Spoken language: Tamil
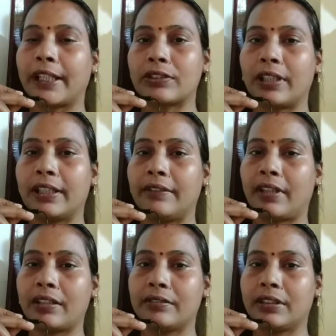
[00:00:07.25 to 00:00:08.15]
ஆக்சுவலாக இந்த
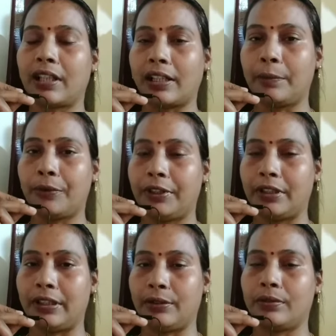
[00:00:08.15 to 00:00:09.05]
விளாக் வந்து நானே
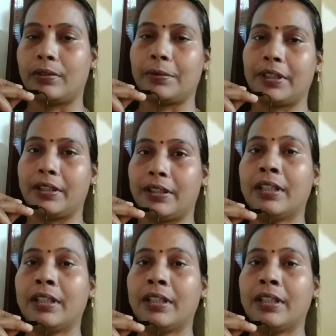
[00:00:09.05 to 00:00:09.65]
போயிட்டு எடுக்கணும் அப்படின்னு